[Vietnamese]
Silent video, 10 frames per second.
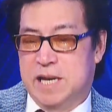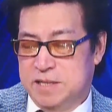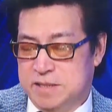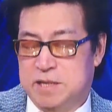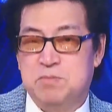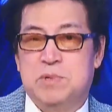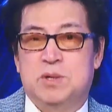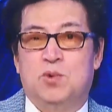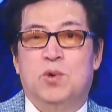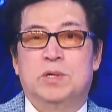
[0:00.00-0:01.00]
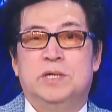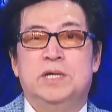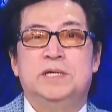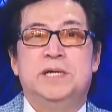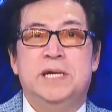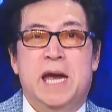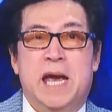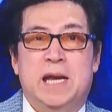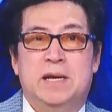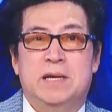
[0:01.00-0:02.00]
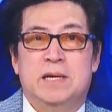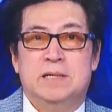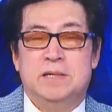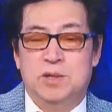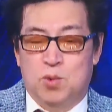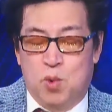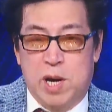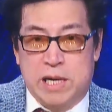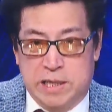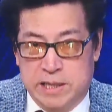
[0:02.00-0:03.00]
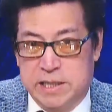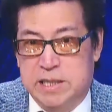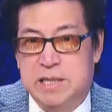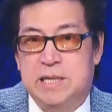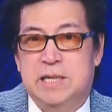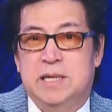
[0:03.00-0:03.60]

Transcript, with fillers: chả như trong cái cuộc chiến Syria đó giữa lúc Hoa Kỳ